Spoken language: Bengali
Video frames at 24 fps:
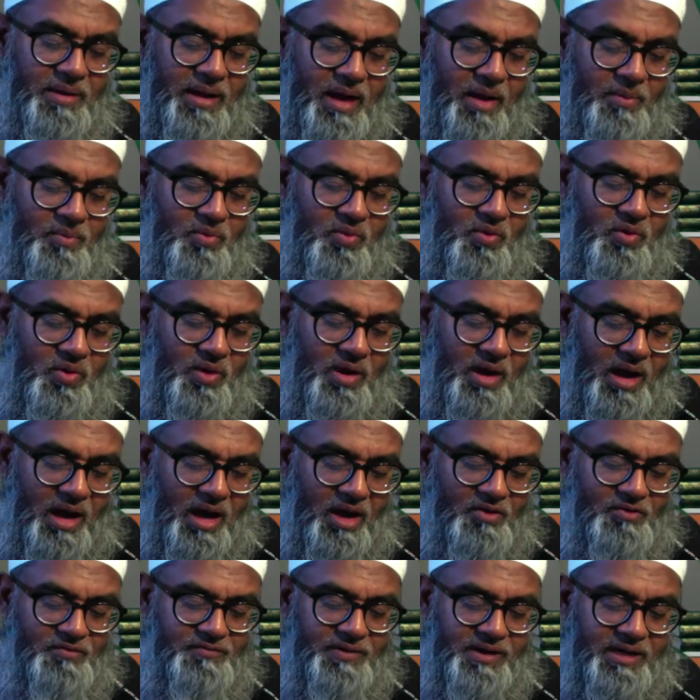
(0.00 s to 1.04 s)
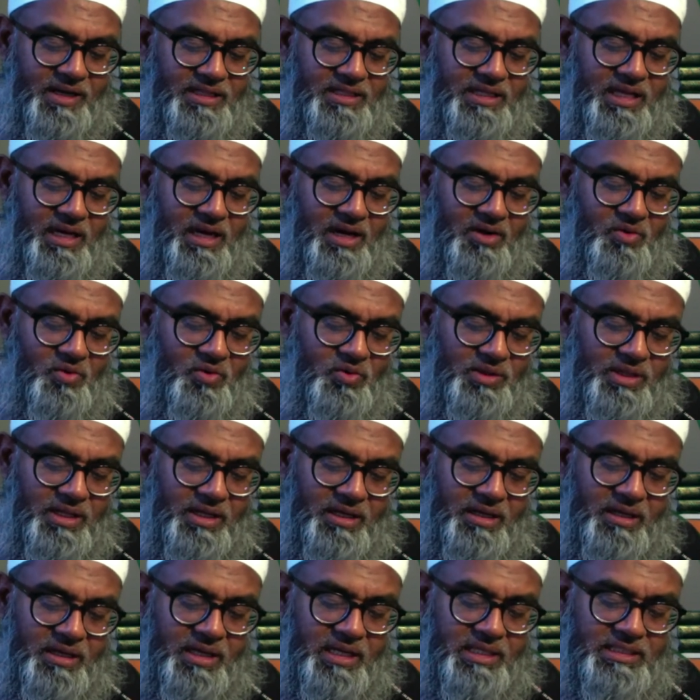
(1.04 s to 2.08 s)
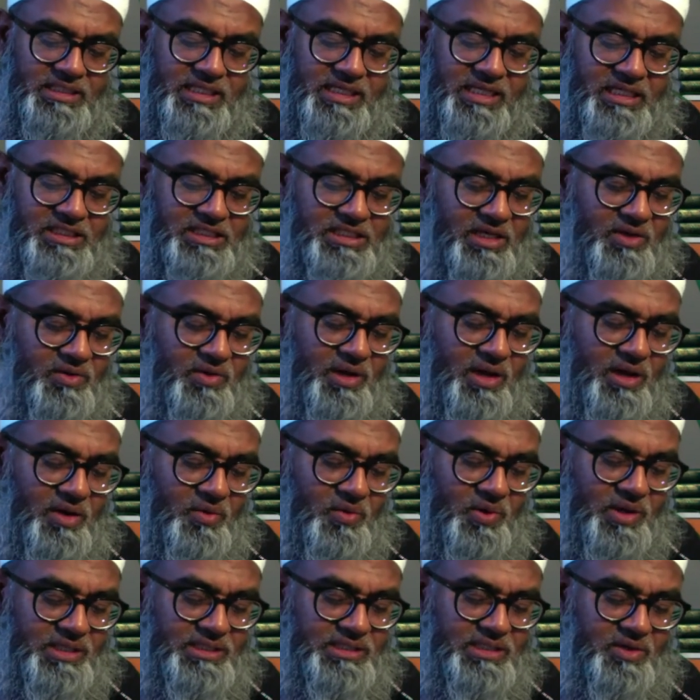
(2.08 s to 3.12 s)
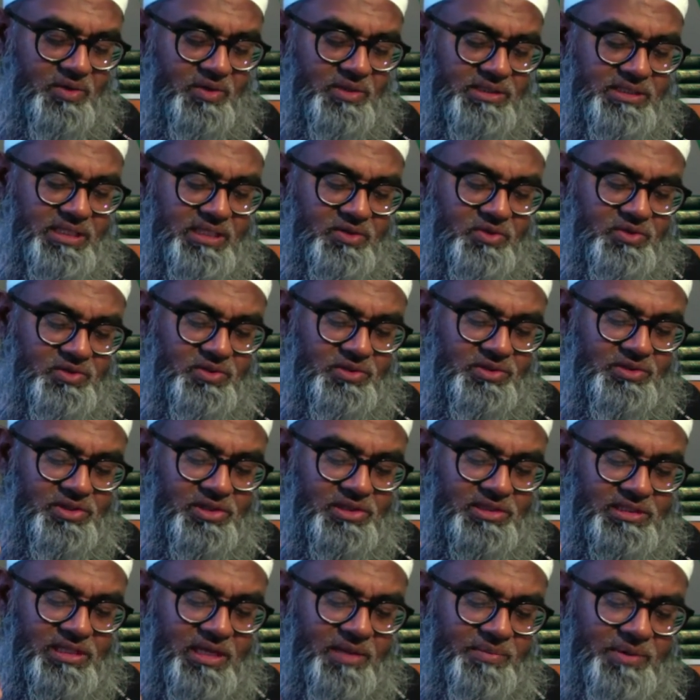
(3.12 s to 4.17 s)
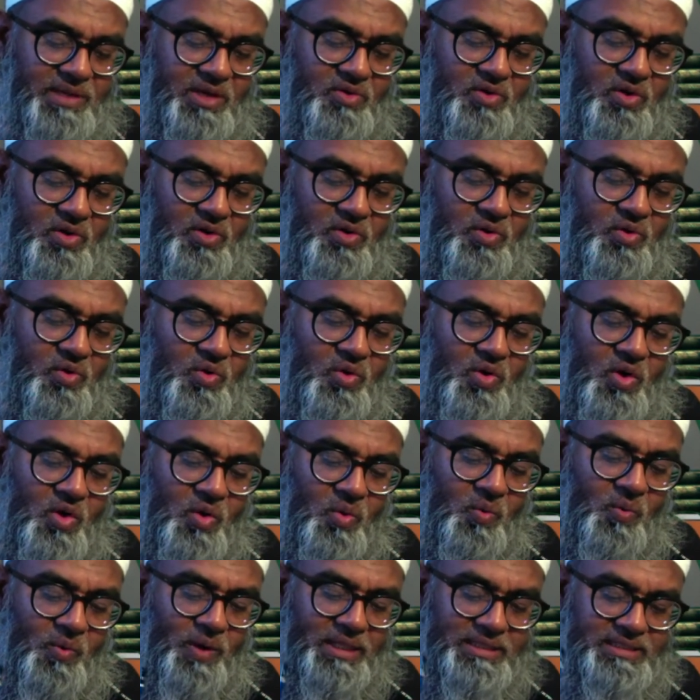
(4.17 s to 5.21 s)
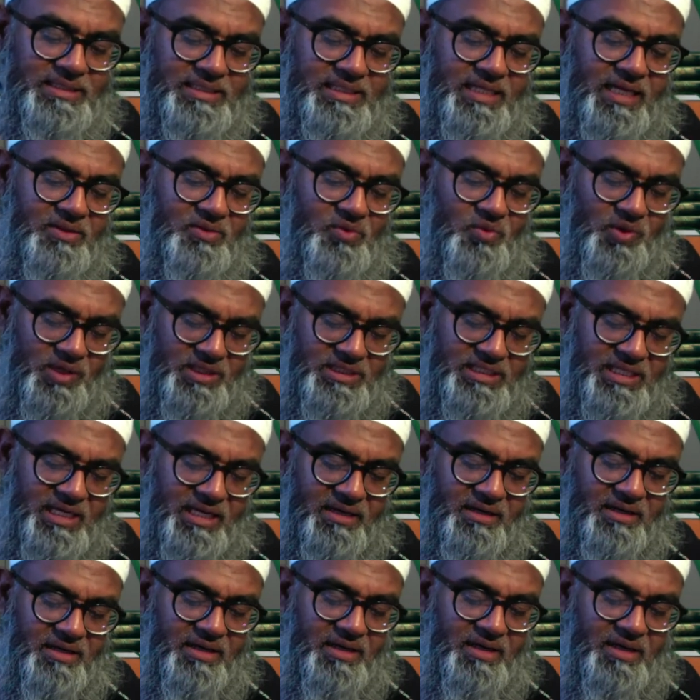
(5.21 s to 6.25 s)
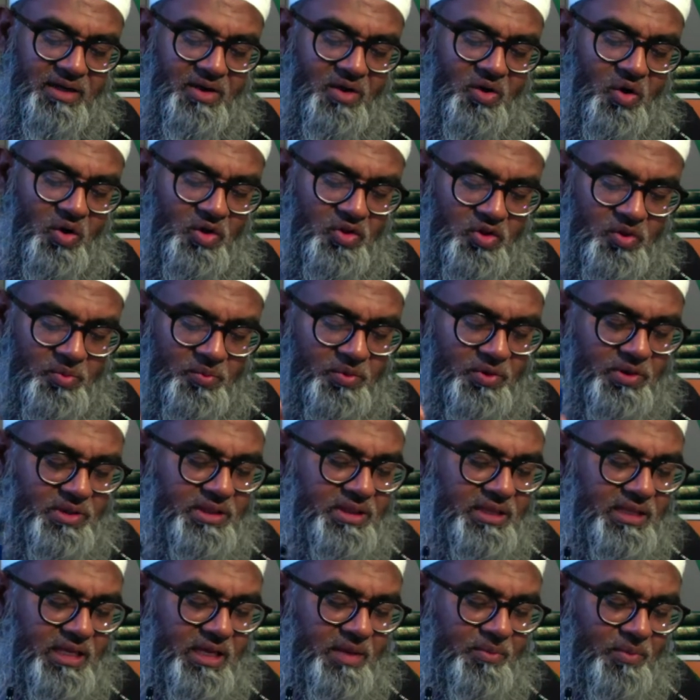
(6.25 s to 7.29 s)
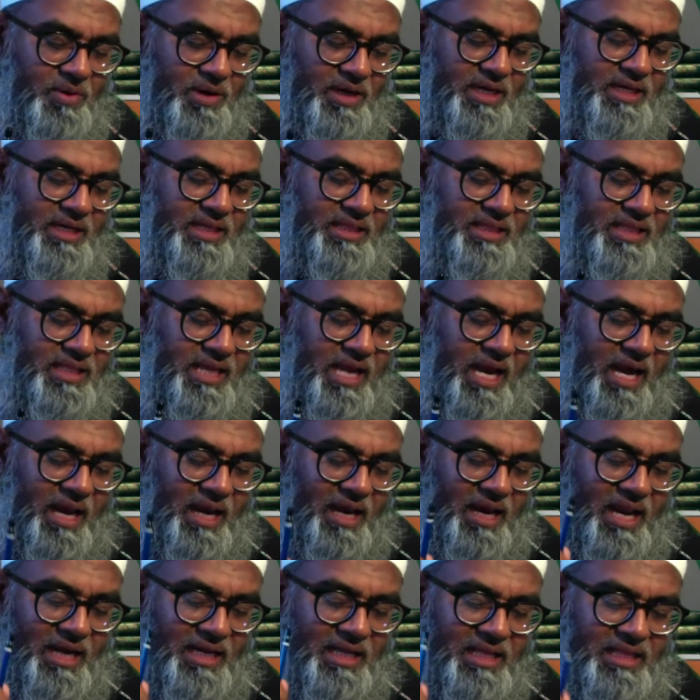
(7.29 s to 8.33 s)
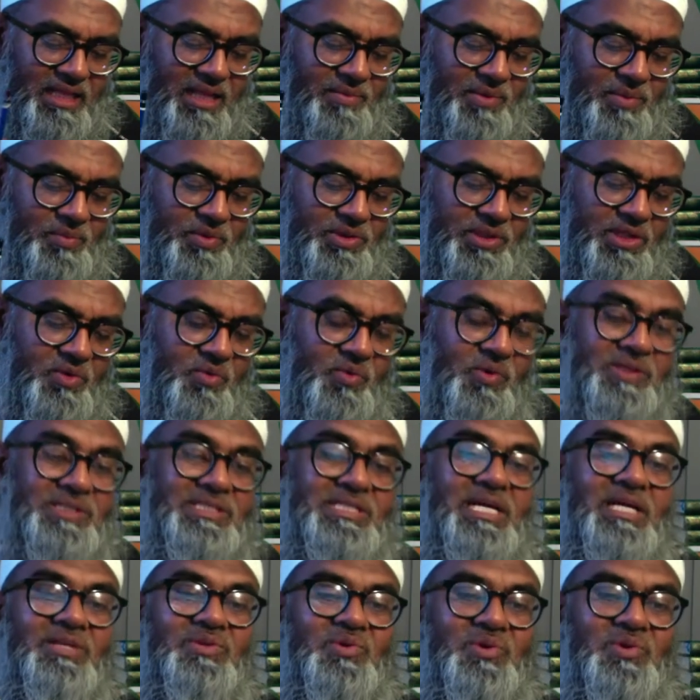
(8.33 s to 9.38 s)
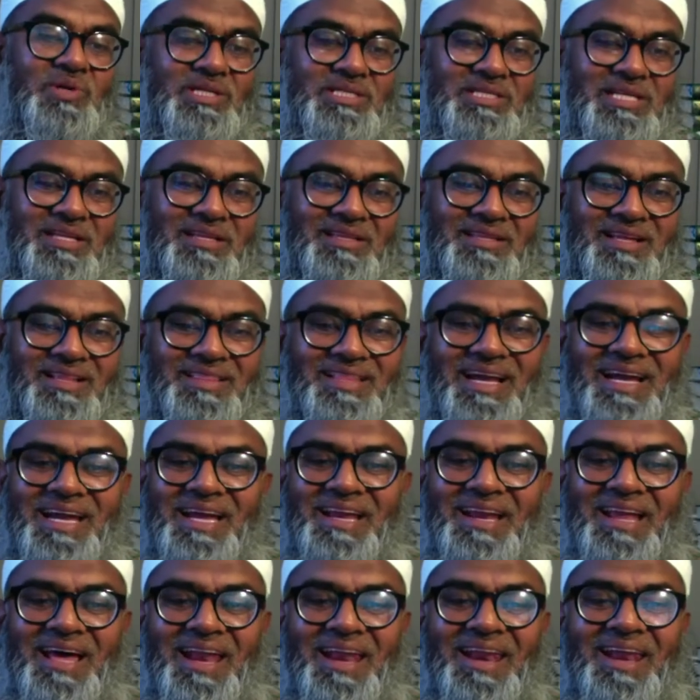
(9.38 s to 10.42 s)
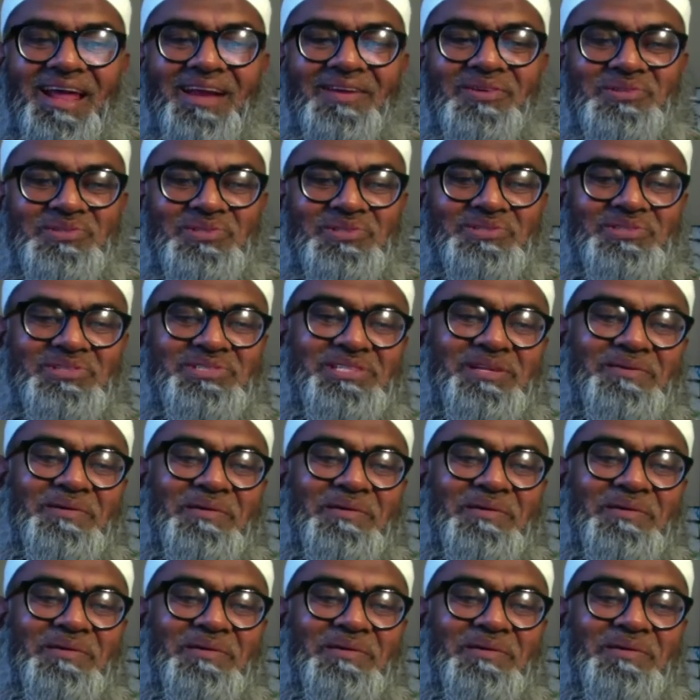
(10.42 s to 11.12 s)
আবু আউফা রাদিয়াল্লাহ থেকে জিজ্ঞাসা করা হয়েছিল যে রসুল সাল্লাম কি কখনো ওয়াসিয়াত করেছিলেন অতপর তিনি বলেন তিনি আল্লাহর কিতাবের প্রতি ওয়াসিয়াত করেছেন তাহলে দেখেন আল্লাহ রসুল সাল্লাম